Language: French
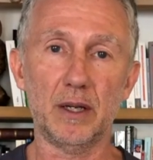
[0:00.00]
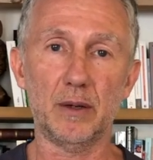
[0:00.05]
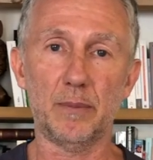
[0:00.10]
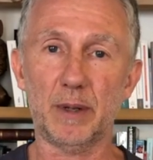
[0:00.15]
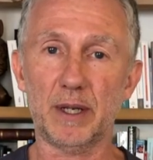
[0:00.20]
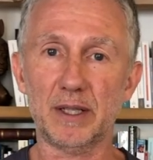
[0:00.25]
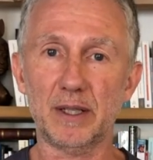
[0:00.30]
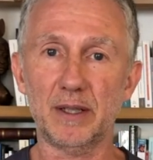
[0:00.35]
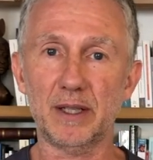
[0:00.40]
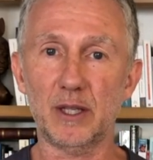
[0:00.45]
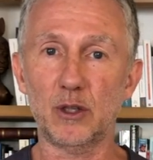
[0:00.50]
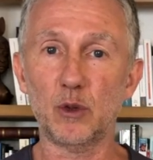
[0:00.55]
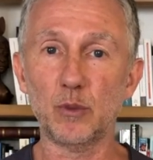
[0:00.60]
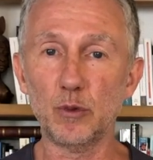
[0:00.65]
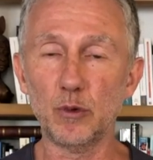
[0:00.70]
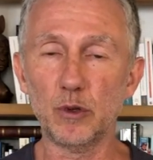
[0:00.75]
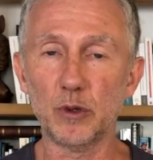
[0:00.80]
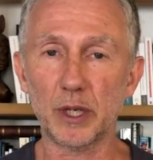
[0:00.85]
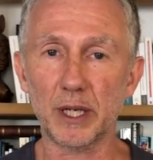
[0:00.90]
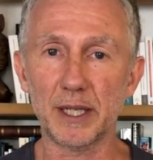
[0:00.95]
Personne n'a de
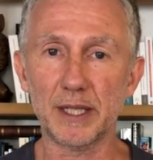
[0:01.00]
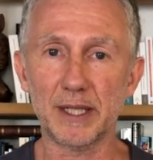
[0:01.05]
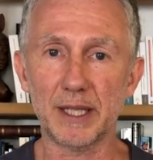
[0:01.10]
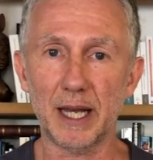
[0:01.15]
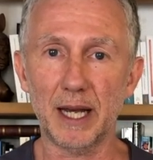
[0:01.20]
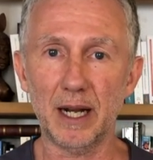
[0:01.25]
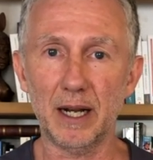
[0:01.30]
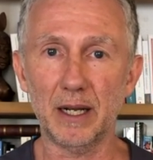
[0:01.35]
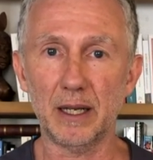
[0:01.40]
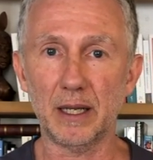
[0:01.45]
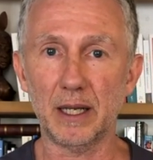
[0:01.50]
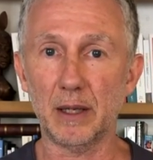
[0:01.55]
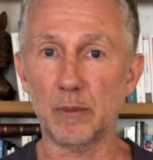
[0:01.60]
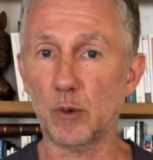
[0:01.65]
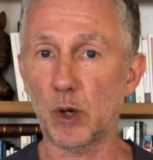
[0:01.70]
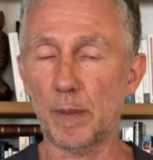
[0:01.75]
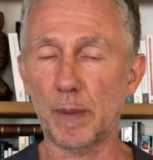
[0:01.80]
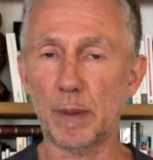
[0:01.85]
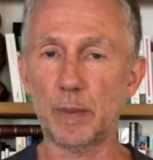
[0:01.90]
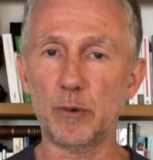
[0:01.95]
boule de cristal, et
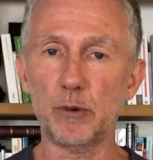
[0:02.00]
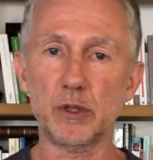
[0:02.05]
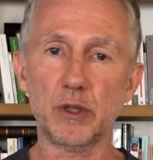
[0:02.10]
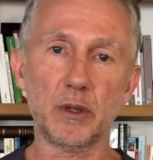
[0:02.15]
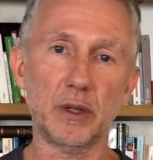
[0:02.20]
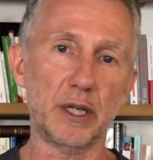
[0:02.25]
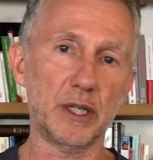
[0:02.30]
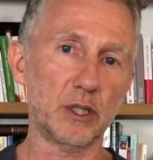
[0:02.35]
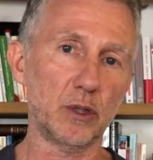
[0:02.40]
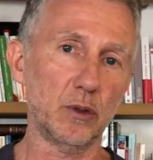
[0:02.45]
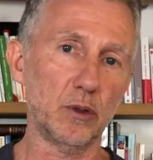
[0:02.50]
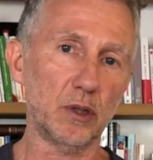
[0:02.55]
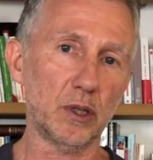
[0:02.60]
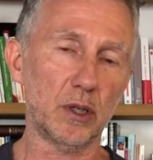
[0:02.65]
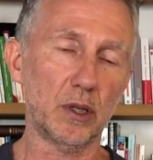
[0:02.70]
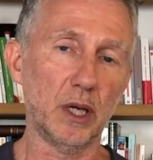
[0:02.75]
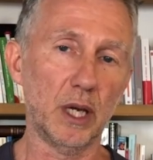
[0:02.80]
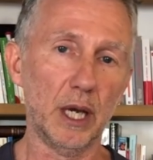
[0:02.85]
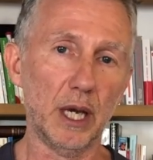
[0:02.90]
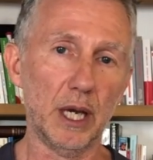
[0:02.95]
moi pas plus que les autres.